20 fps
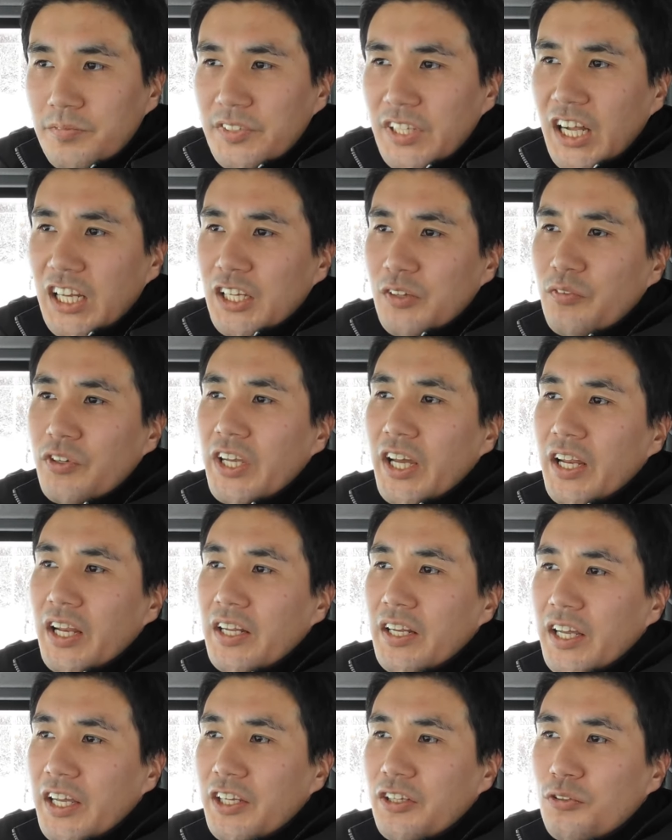何もや
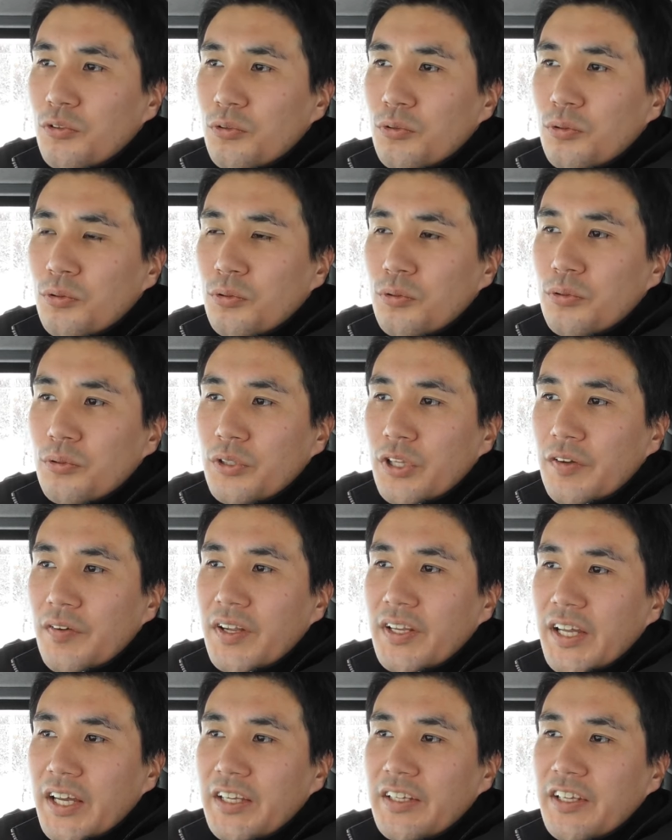らない農法で
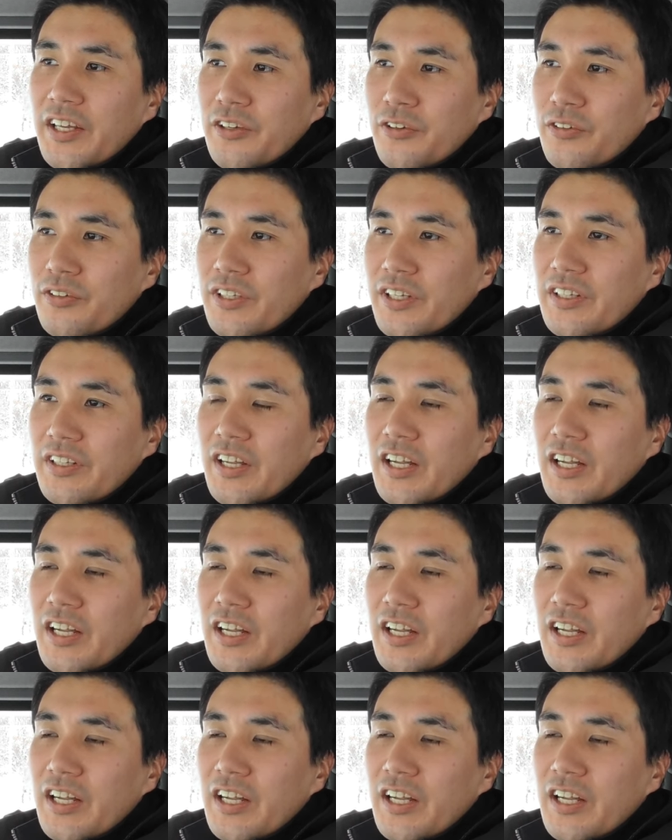はないんだよ。